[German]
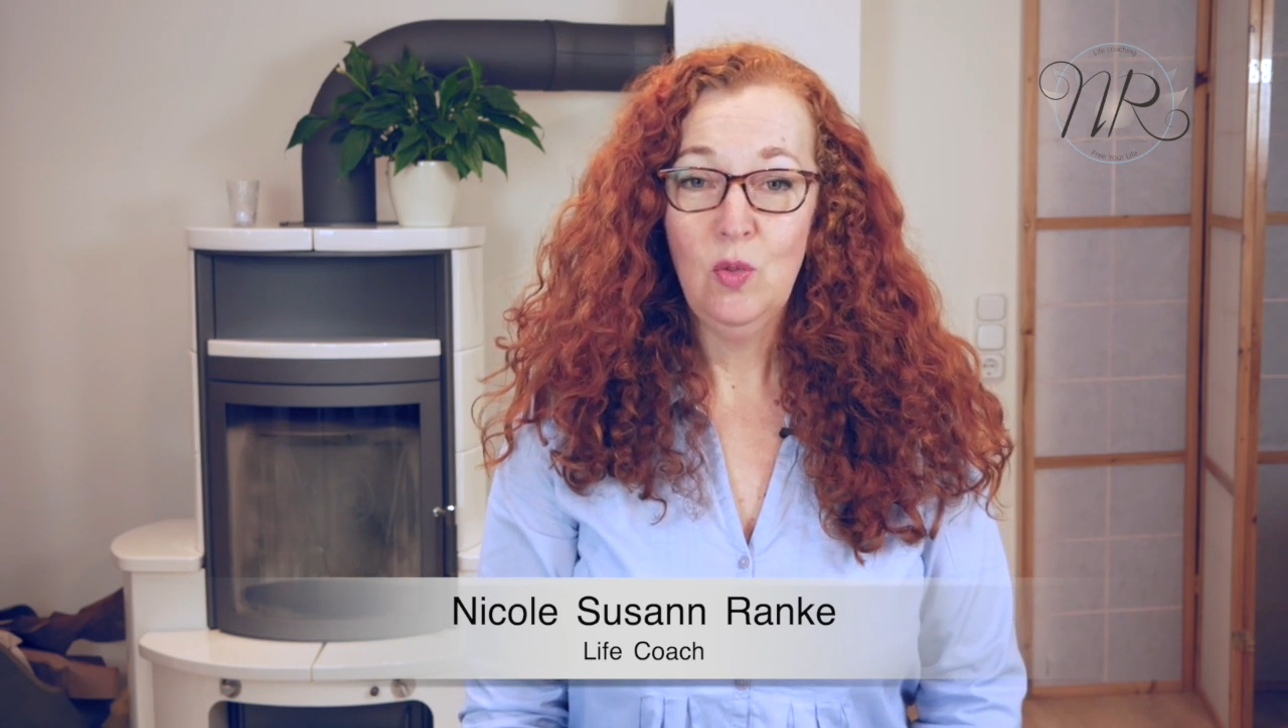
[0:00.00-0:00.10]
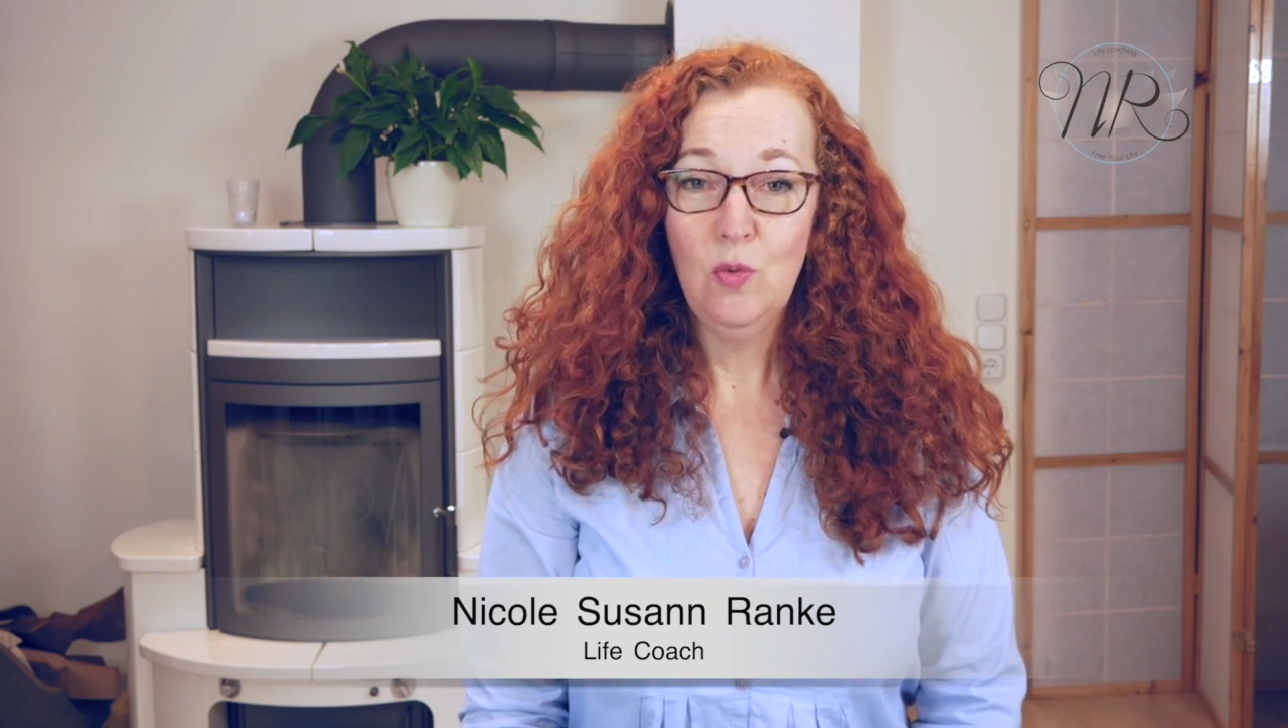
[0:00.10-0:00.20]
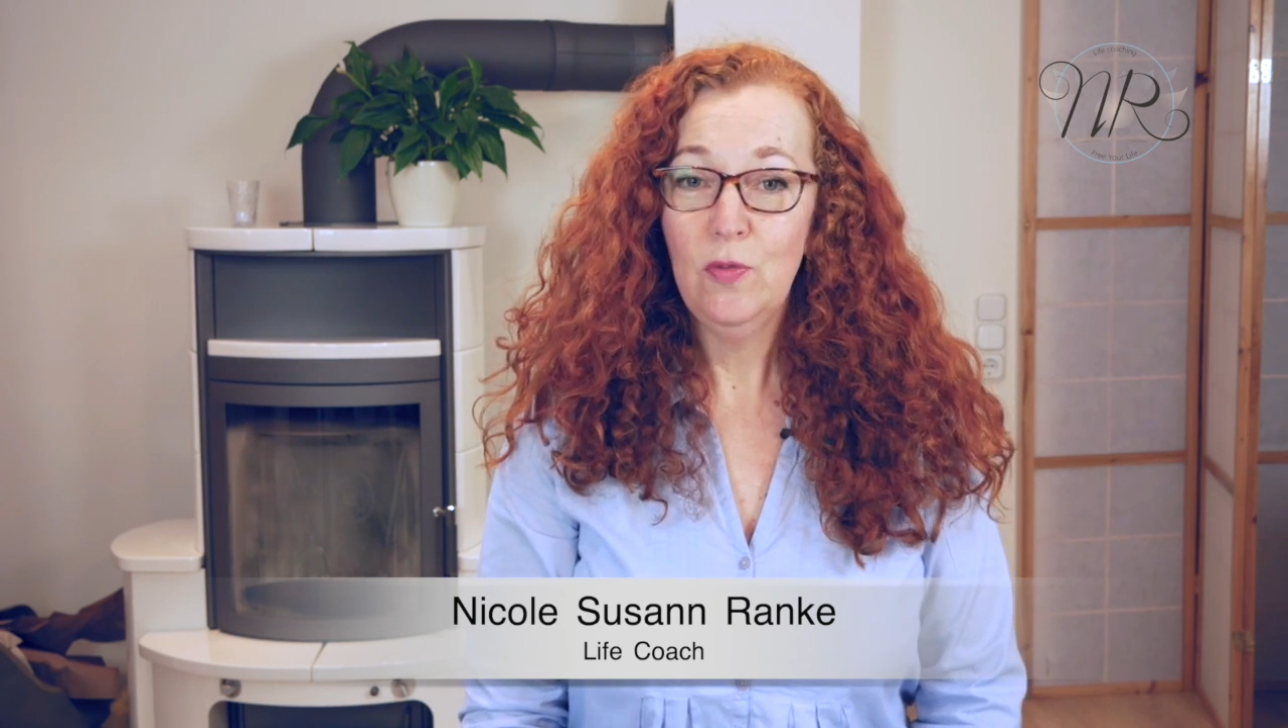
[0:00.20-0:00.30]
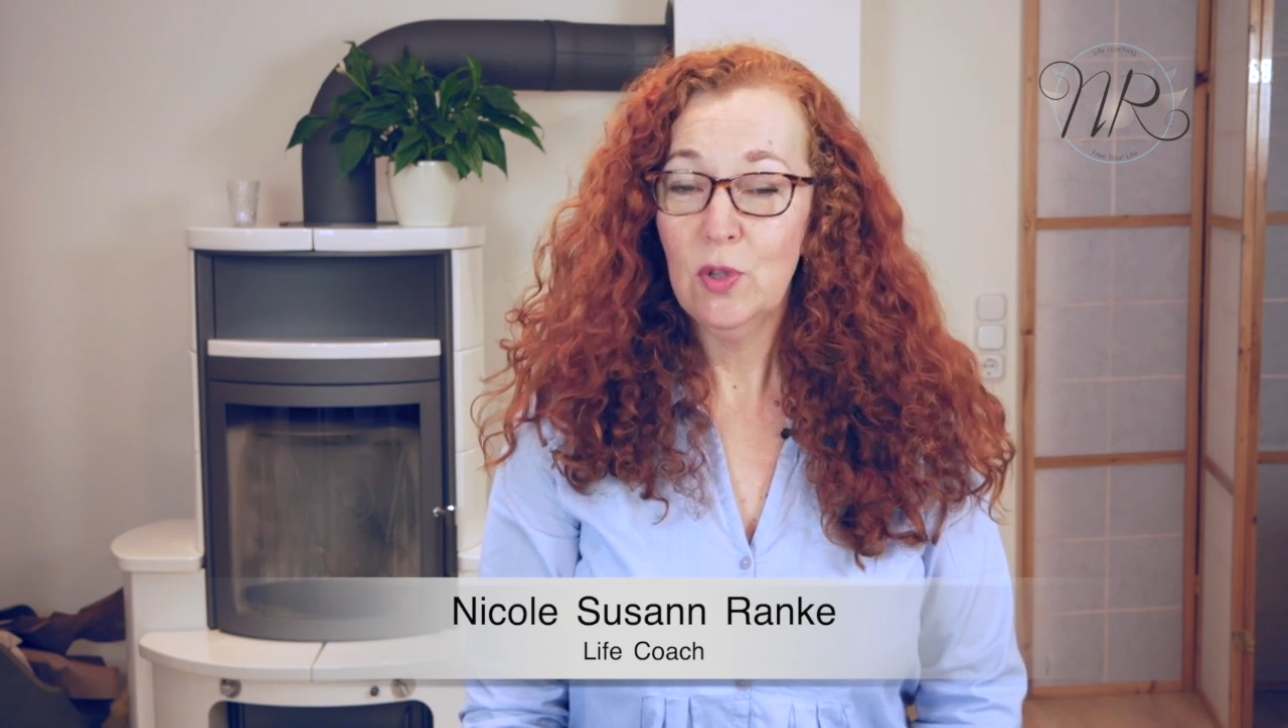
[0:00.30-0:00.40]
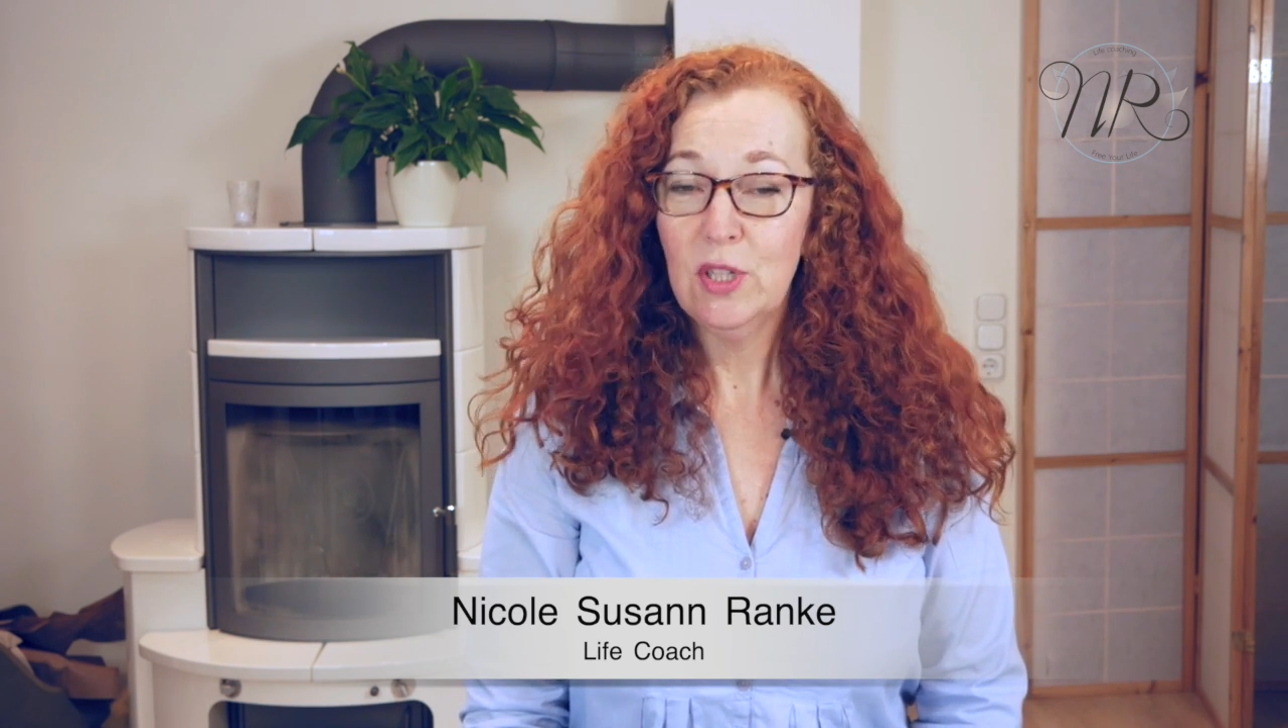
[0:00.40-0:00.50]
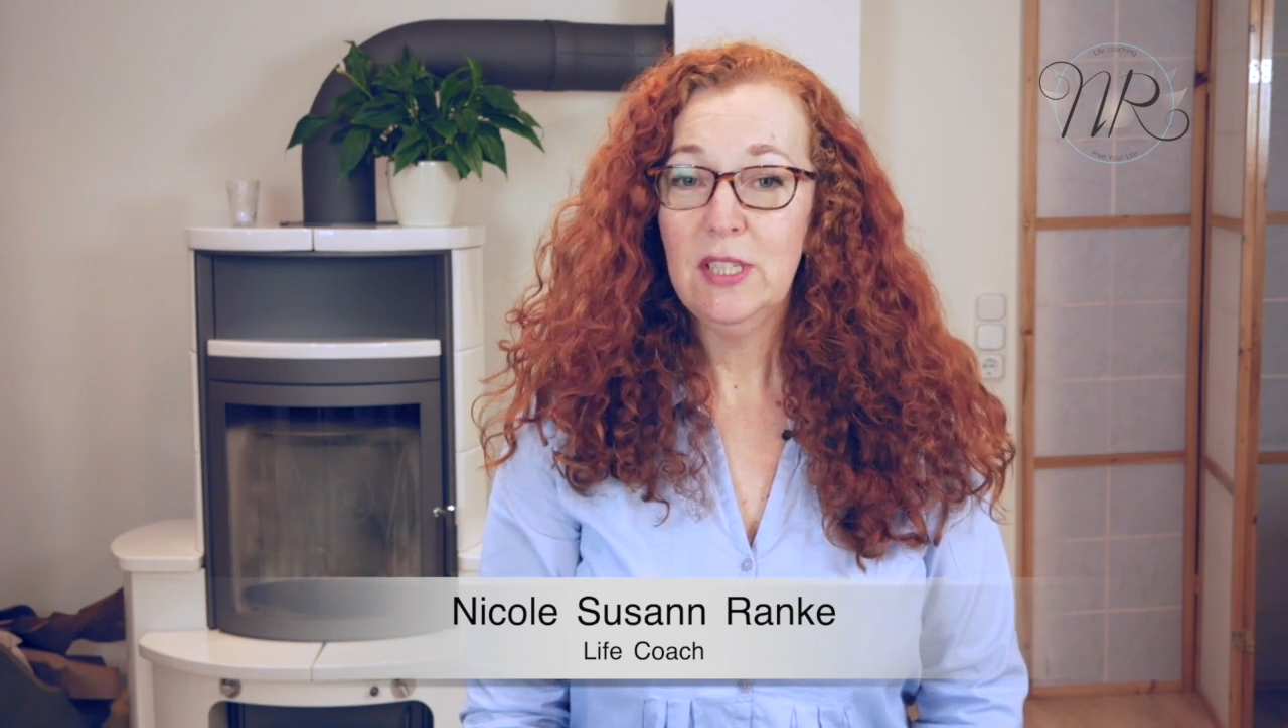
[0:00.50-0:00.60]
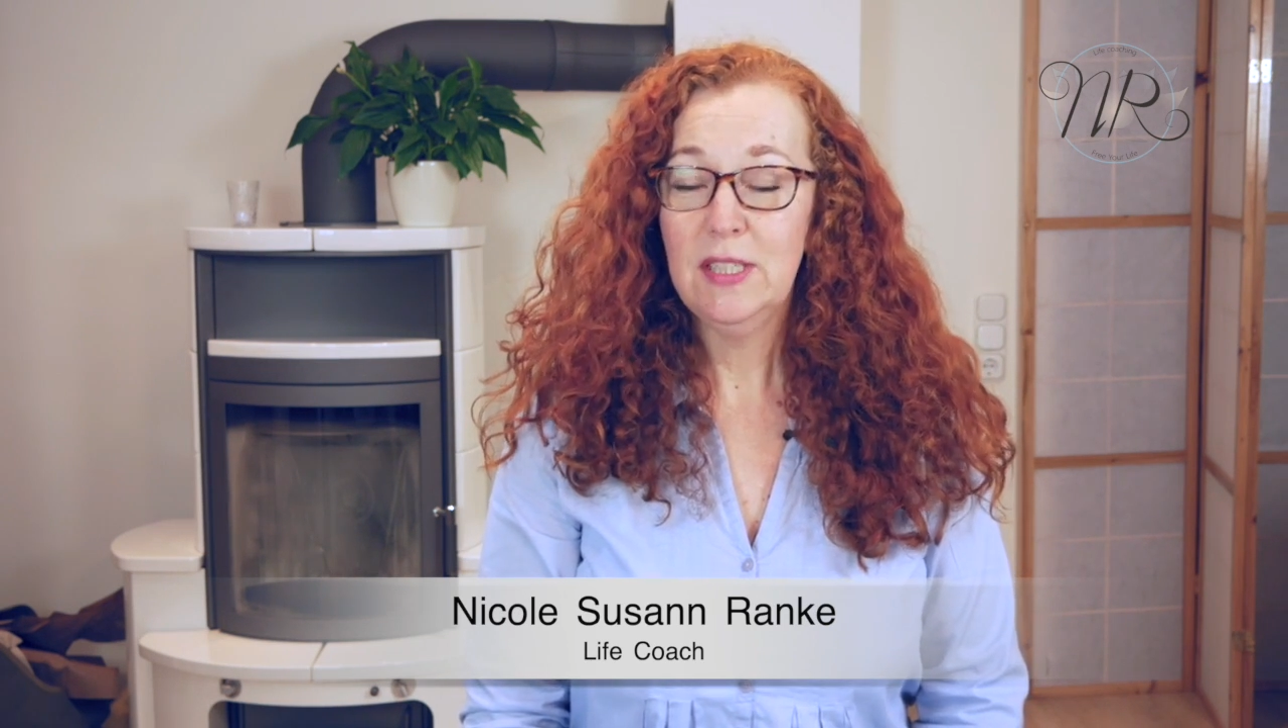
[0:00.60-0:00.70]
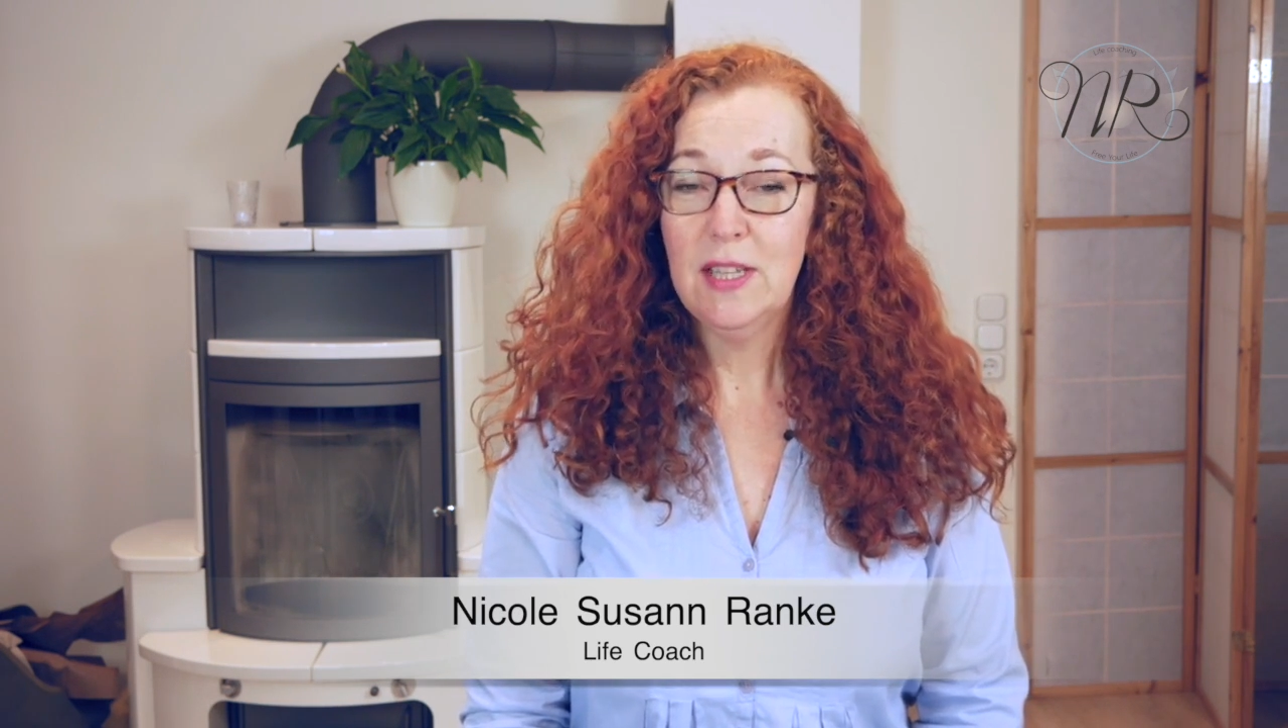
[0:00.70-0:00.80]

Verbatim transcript: du wirklich